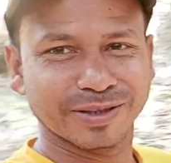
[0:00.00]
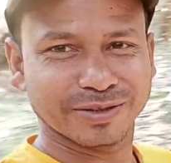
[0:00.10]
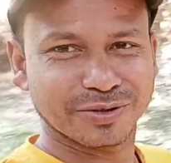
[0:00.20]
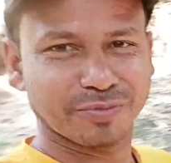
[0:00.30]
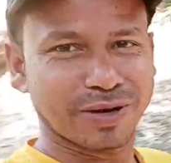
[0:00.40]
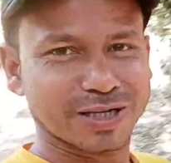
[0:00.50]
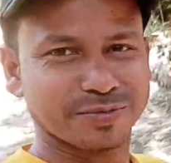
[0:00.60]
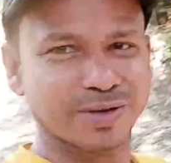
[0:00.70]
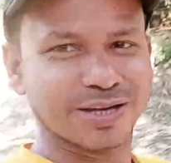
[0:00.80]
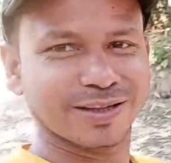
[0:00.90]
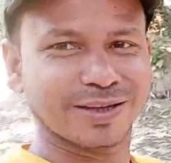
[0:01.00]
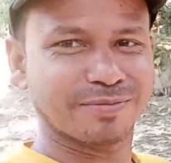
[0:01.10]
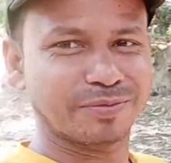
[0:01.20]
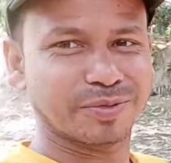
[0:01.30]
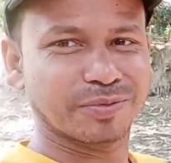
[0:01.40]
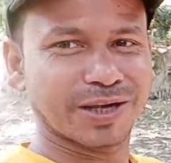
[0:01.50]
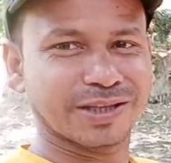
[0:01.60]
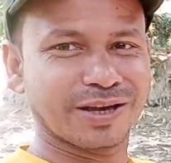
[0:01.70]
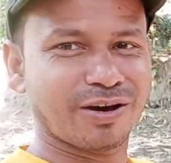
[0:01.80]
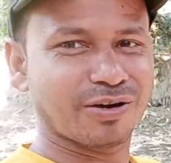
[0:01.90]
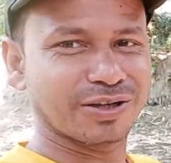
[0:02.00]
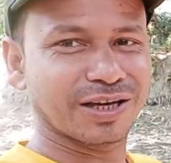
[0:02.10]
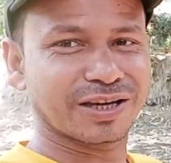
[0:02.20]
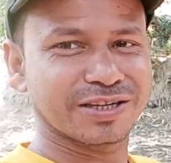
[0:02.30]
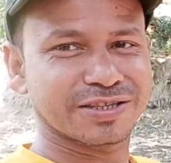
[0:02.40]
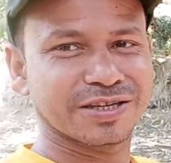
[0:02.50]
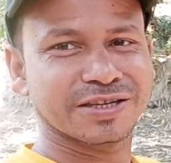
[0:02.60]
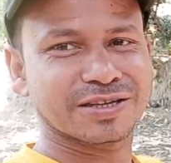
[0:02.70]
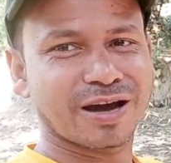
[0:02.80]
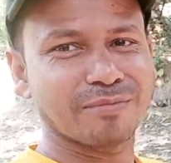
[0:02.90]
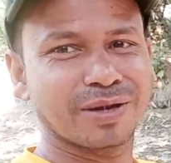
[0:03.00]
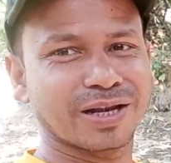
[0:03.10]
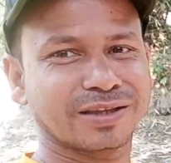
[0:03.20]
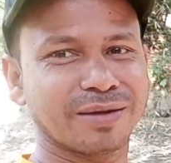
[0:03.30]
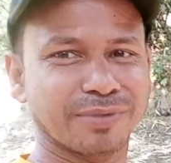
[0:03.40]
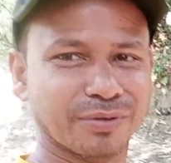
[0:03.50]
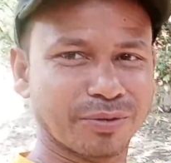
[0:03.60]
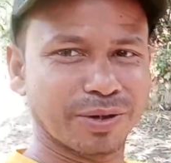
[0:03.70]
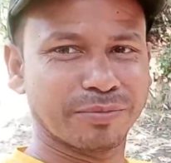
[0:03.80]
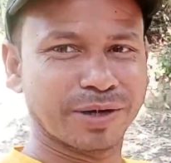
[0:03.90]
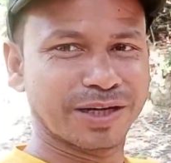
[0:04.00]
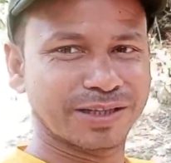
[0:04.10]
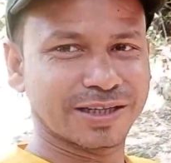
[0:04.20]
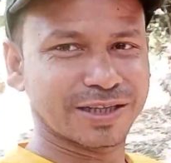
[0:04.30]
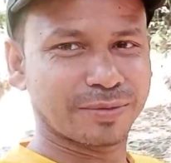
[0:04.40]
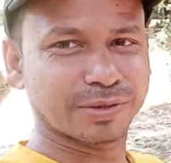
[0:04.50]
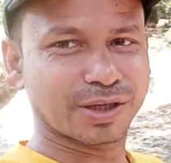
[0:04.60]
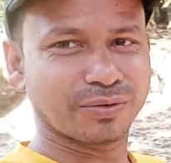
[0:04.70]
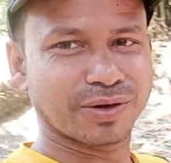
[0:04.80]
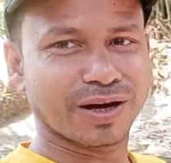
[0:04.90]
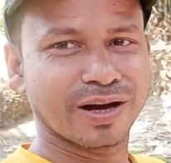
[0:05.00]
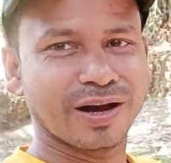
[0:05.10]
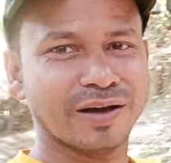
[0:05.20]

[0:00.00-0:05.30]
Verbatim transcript: इसको बांस बोला जाता है बम्बू बोला जाता है और ये किस किस काम में लगता है मैं वो भी मैं डिटेल से बताऊंगा